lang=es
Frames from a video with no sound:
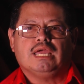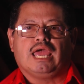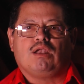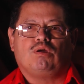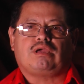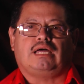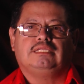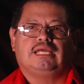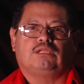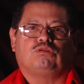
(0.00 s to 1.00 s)
el hoy
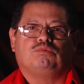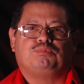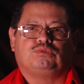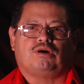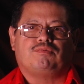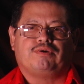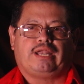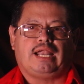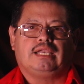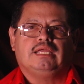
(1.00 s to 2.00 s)
candidato a diputado
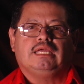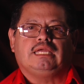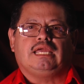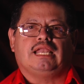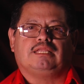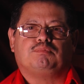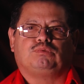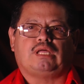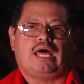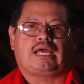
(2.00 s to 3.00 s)
federal y la
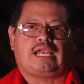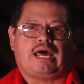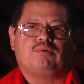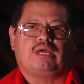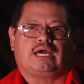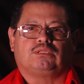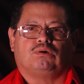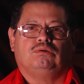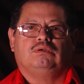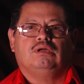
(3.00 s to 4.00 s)
diputada Claudia
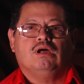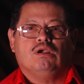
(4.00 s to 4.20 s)
Gatón,